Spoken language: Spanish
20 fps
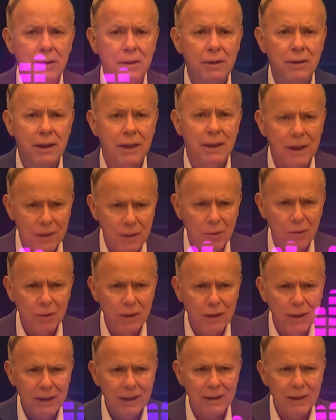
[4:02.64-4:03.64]
si las
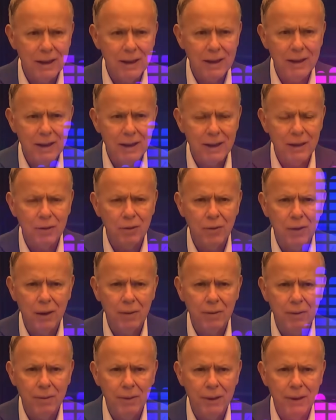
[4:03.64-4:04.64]
cosas le salen
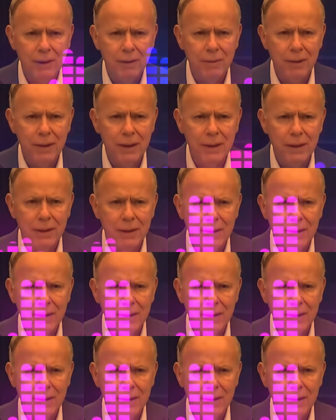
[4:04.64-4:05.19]
razonablemente bien,